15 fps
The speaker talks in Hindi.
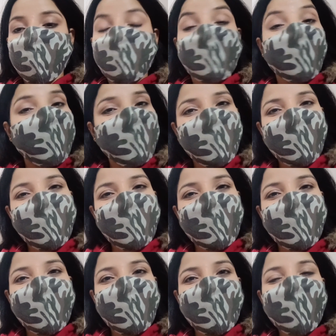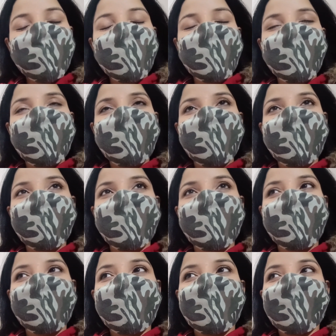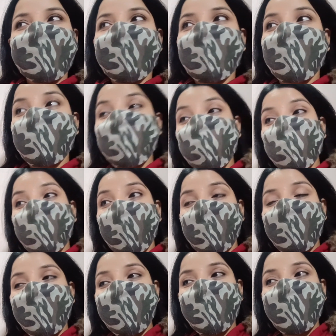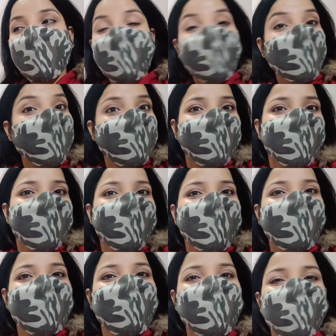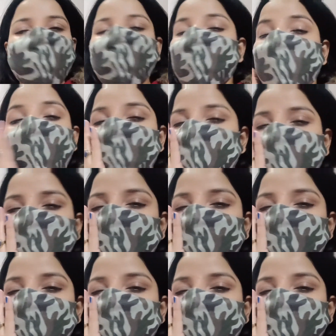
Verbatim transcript: दीदी के घर के लिए बिकॉज जो शादी की तैयारियां चल रही थी तो बड़ा